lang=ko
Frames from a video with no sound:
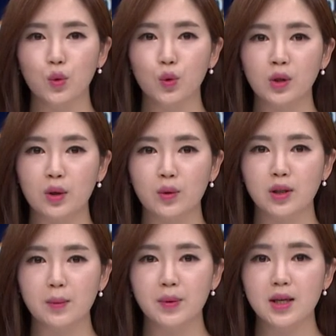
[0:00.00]
코로나로
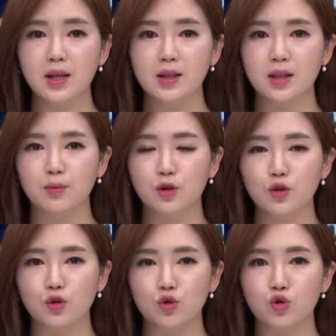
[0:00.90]
인해 피해를
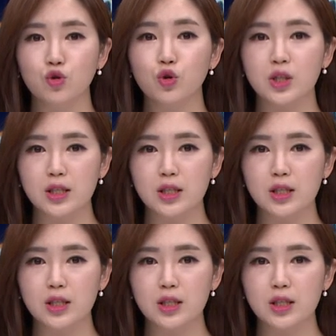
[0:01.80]
입은 중국